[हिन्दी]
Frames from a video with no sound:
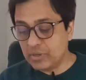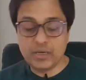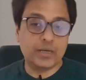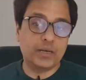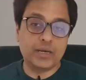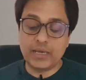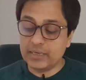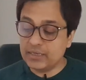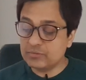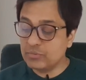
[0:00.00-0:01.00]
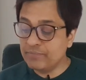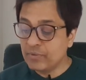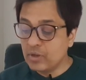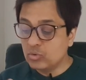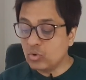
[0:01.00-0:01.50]
बीज लगाएंगे इसमें
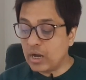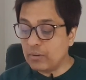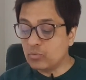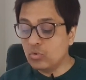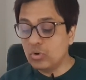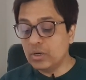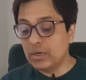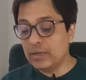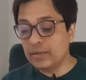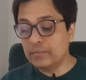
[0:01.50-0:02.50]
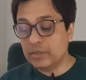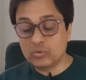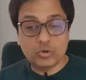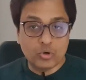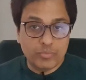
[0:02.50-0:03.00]
तो आपको uh,
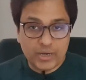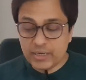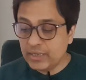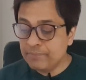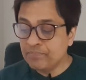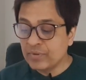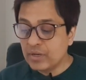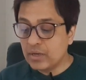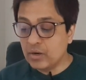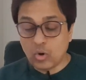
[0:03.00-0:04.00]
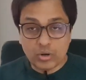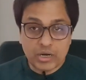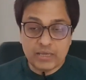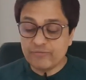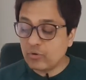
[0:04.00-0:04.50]
एक तो ड्यूरेबिलिटी
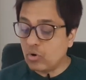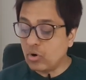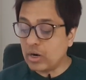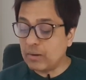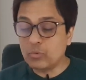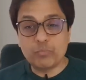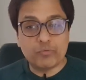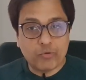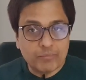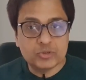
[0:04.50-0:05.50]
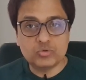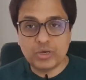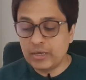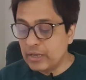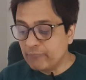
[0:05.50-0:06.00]
लॉन्ग लाइफ और आपको परफॉर्मेंस
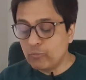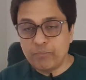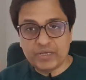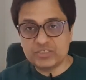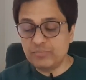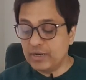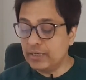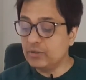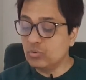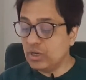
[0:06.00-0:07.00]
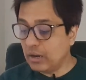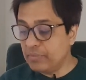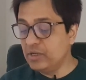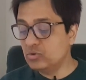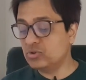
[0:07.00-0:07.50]
जो है वो बेस्ट मिलेगी क्योंकि
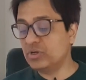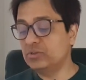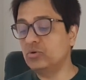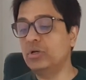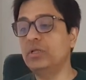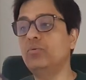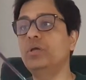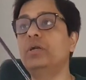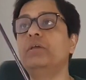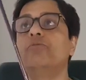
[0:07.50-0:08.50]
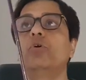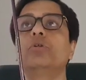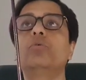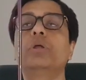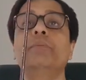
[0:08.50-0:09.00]
अभी जो स्ट्रिंग जो डिली हुई है
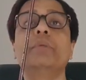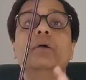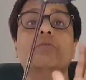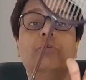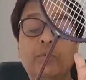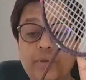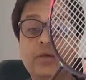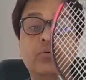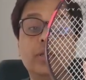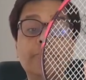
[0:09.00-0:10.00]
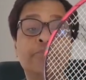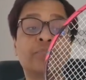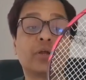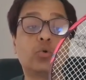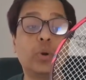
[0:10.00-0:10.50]
डिफ़ॉल्ट इन्होंने फिर भी इन्होंने
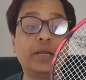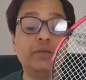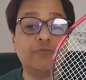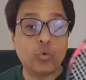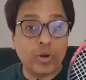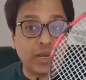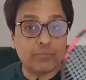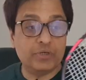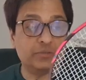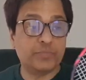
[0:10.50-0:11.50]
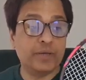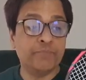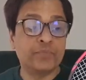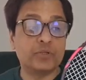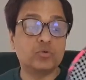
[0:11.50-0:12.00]
24 फोर एल बीज
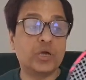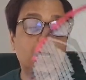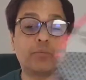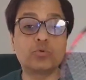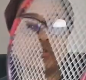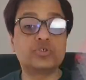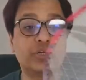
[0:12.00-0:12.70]
पे जो है आपको